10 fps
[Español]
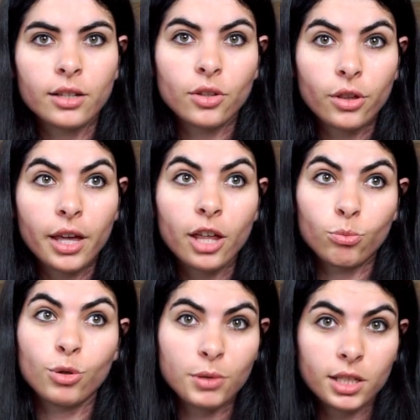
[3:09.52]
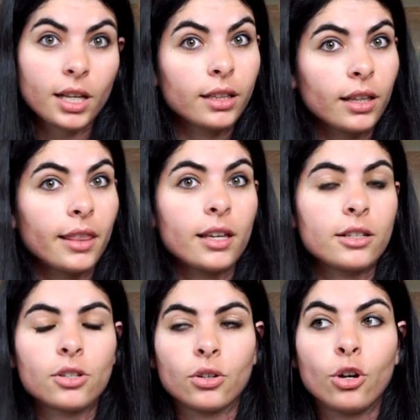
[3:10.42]
en la sociedad, muy presente, de
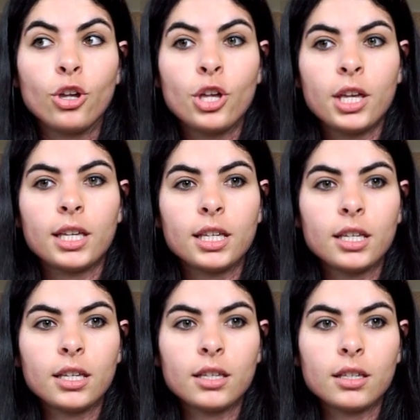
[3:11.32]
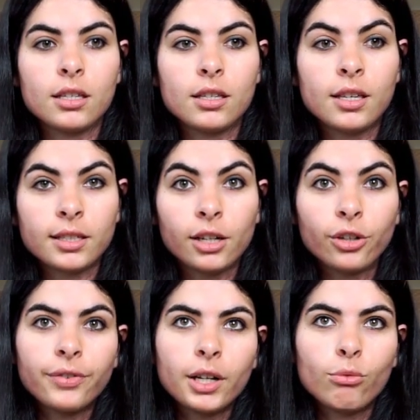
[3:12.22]
hecho, y es
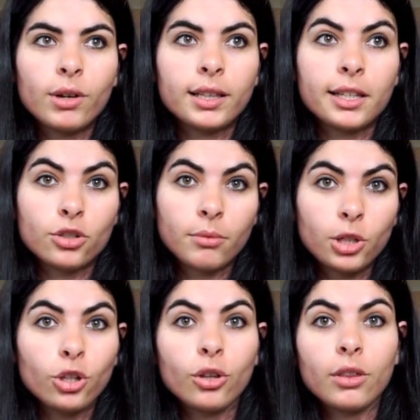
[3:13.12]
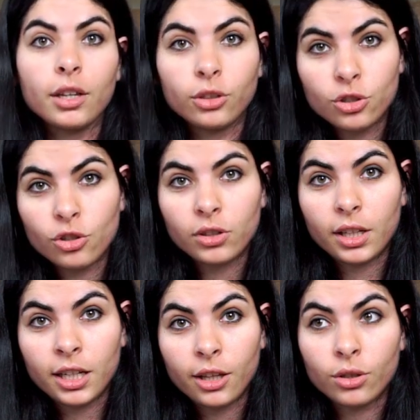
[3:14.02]
algo frecuente, sobre todo en ciertos
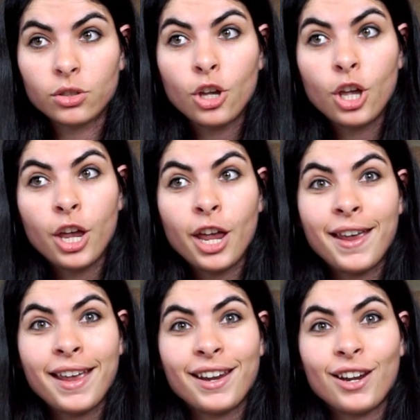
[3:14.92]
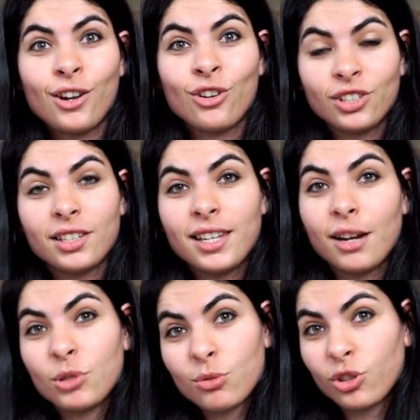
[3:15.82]
contenidos. No sé si
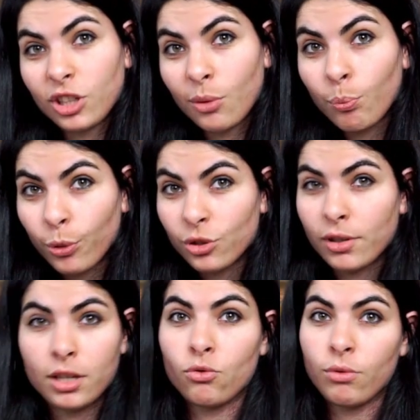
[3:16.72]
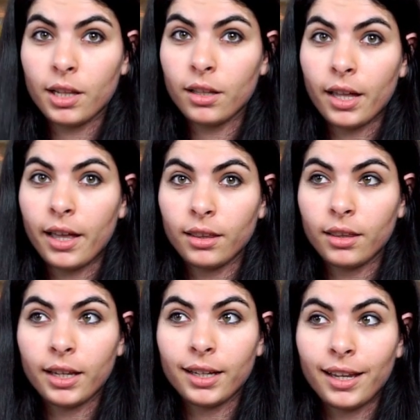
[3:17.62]
al mismo tiempo os dais cuenta
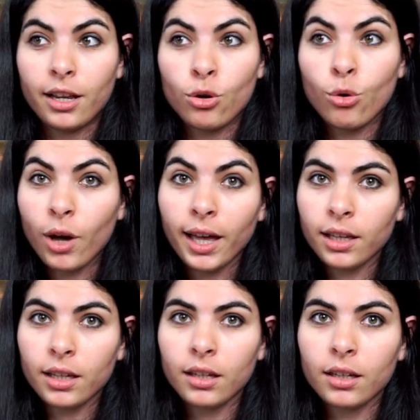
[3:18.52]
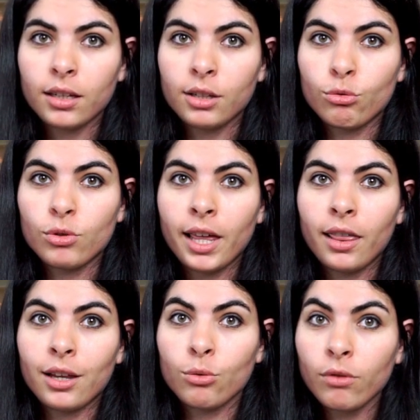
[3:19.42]
de que no hay ninguna
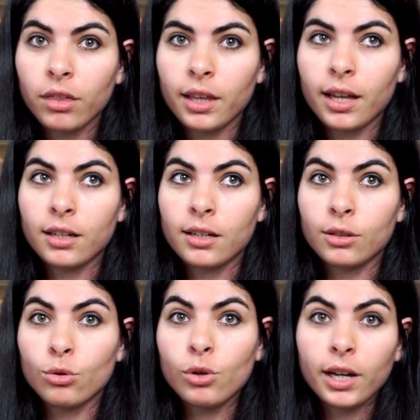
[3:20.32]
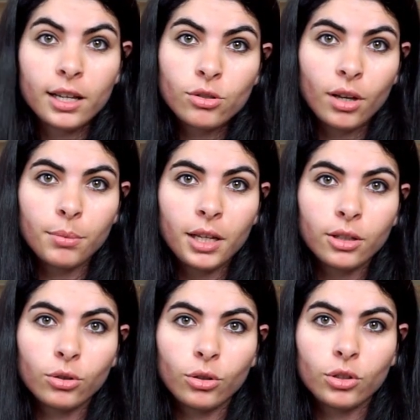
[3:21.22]
denuncia ni ningún caso
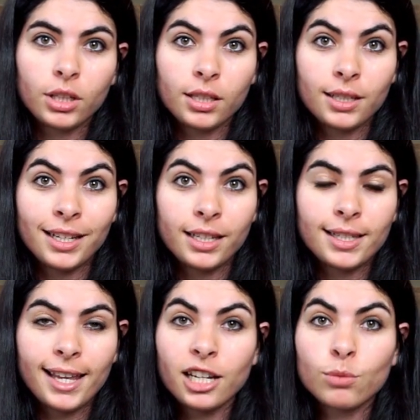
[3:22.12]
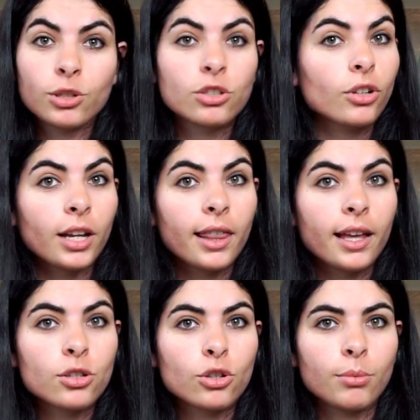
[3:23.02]
abierto ni, se ha expuesto
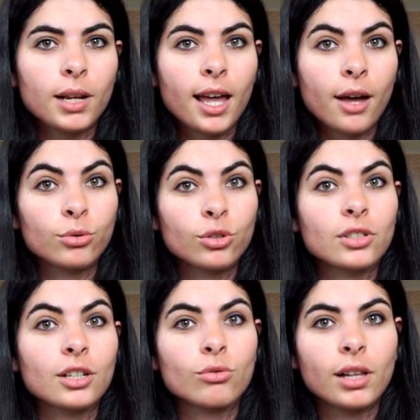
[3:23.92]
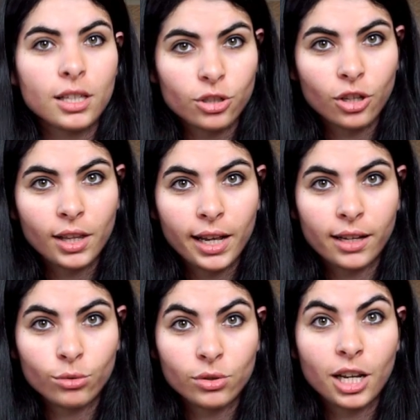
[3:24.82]
nada sobre abuso sexual dentro de
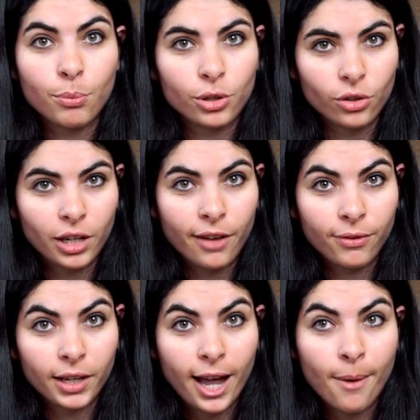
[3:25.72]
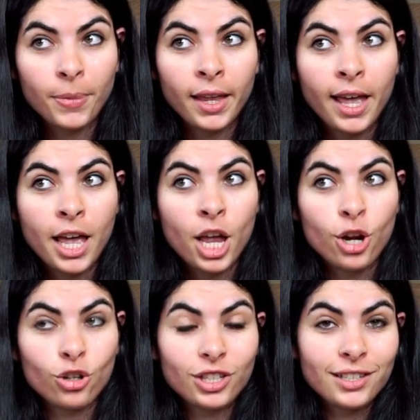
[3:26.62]
la industria pornográfica.
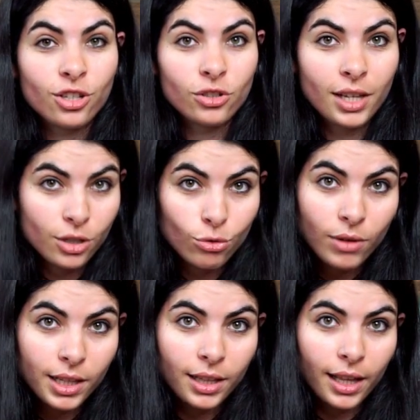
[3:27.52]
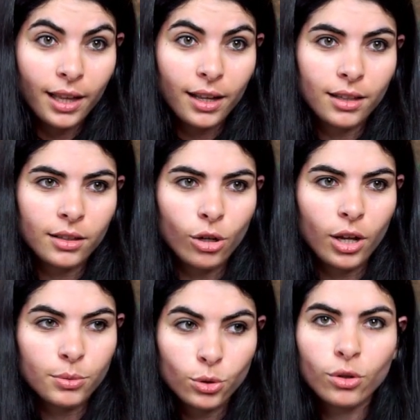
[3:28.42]
No sé si os dais cuenta de
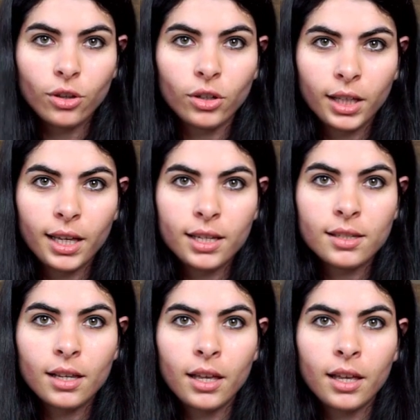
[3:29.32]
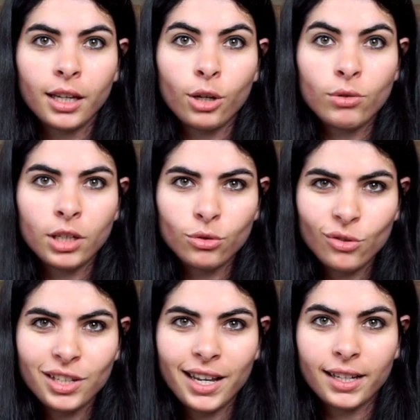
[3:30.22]
lo absurdo que es que una
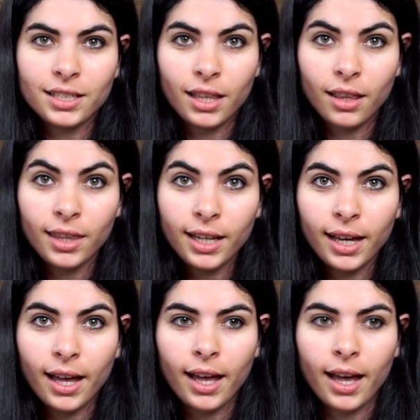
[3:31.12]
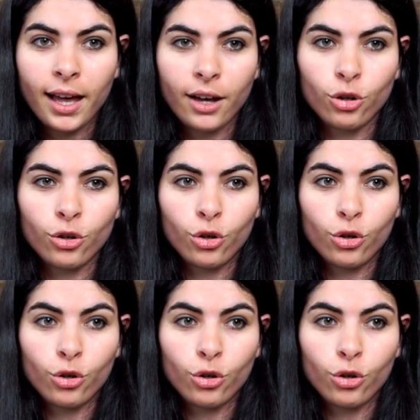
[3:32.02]
industria que se dedica a,